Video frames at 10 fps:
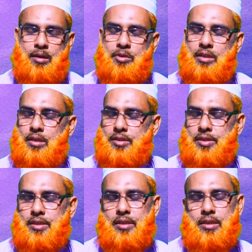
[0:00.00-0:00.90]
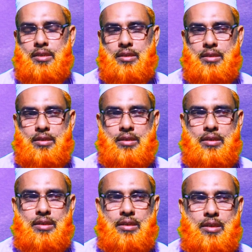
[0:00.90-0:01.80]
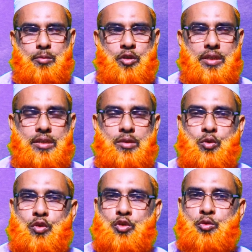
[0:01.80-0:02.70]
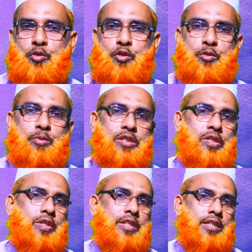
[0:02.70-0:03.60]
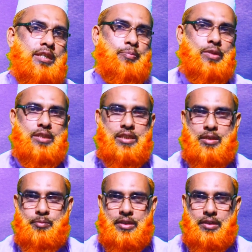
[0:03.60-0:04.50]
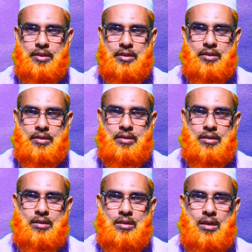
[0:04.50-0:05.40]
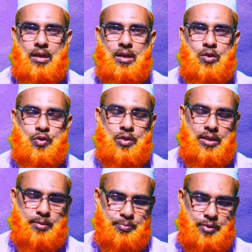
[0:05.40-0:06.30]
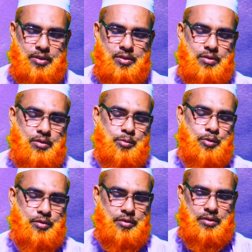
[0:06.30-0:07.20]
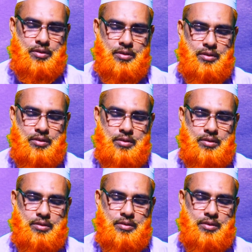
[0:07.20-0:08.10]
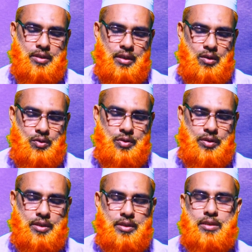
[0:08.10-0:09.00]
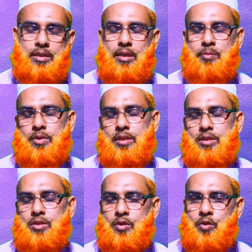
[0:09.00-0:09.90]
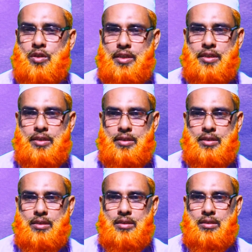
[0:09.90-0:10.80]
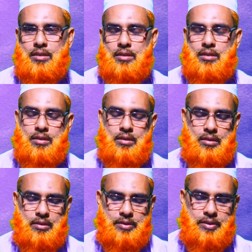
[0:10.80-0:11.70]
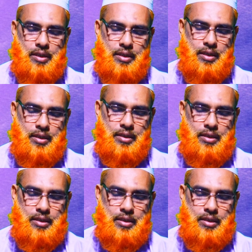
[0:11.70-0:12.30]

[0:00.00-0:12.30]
আমি আজকে এমন একটি গুরুত্বপূর্ণ বিষয় নিয়ে আপনাদের সামনে আলোচনা পেশ করব যে আলোচনাটি আপনাদের সকলেরই জানা